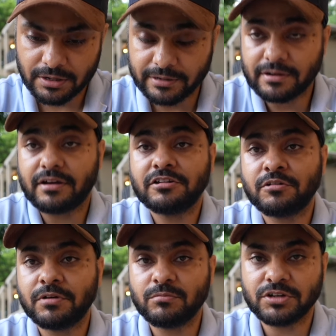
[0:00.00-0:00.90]
एज अ
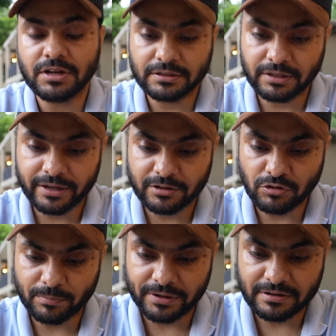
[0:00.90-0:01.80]
कस्टमर मुझे लगता है कि
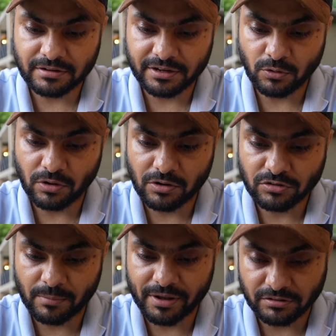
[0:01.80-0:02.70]
जो आपके लिए सही होगा
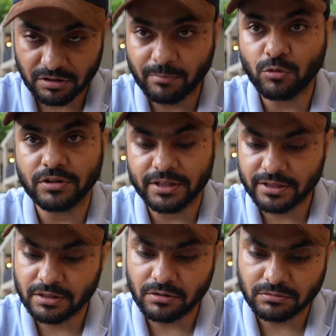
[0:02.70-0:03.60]
उसका मैं आंसर आपको दे
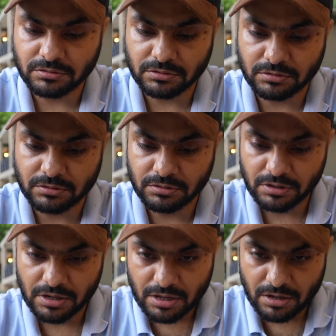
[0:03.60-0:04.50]
देता हूँ
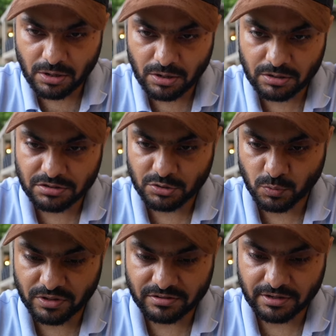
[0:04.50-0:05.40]
तो जस्ट
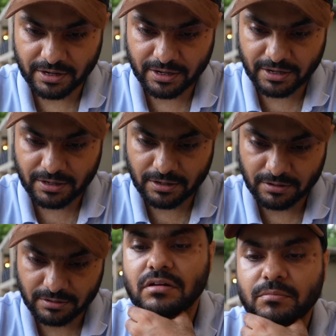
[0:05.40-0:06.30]
वन सेकेंड
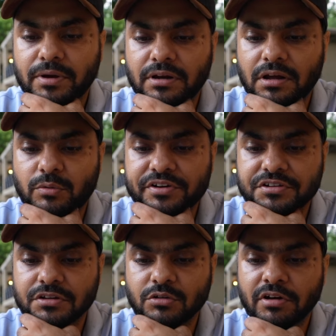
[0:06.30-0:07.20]
पहला
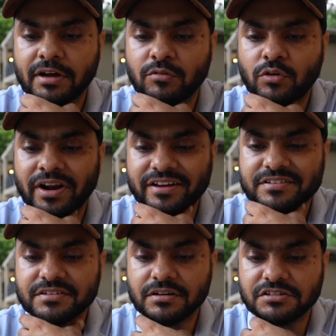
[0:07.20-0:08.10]
क्वेश्चन जो है वो
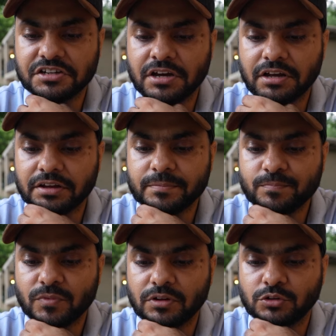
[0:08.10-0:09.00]
रेक्स जी का है
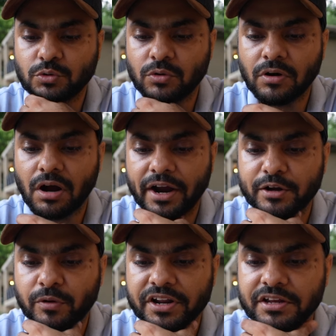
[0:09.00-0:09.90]
जो आई
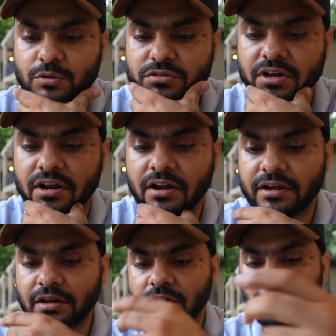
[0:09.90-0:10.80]
ट्वेंटी यूज़ कर
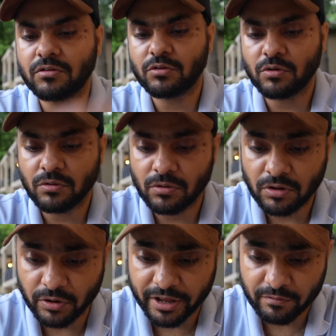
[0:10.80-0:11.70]
रहे हैं और उनको
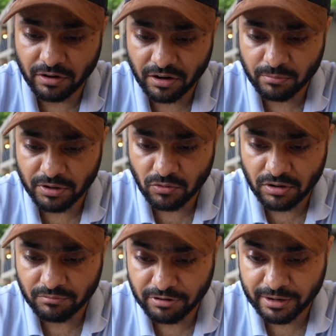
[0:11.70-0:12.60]
हंडे वरना बिल्कुल
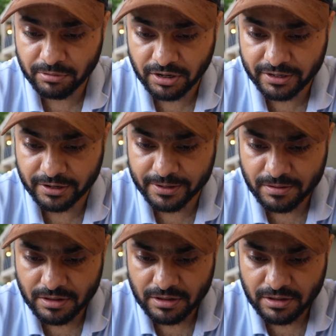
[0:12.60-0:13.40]
कंफर्टेबल नहीं लगी